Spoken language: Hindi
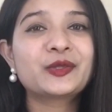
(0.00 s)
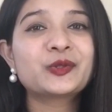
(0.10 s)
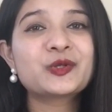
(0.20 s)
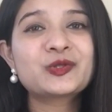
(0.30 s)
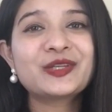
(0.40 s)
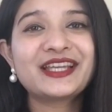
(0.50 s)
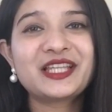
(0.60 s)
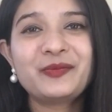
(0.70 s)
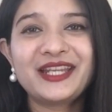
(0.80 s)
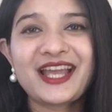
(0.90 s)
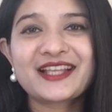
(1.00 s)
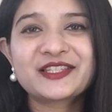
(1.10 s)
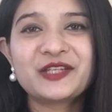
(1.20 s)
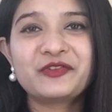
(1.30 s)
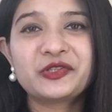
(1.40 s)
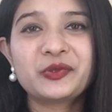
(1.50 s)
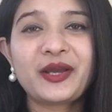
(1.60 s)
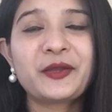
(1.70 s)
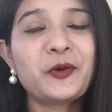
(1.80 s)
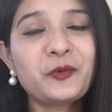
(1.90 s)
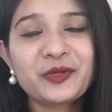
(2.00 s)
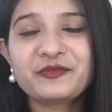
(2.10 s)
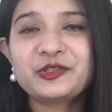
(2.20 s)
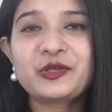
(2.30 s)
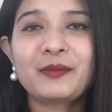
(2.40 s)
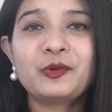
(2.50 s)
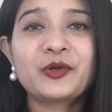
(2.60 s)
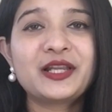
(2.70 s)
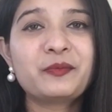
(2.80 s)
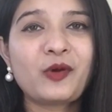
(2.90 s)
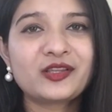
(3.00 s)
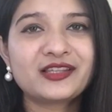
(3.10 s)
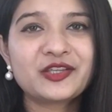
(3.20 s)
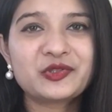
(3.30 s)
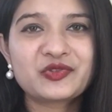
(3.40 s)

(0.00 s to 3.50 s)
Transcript: तो दोस्तों ये थी मेरी आज की वीडियो आई होप ये वीडियो आप लोगों के लिए बहुत ज़्यादा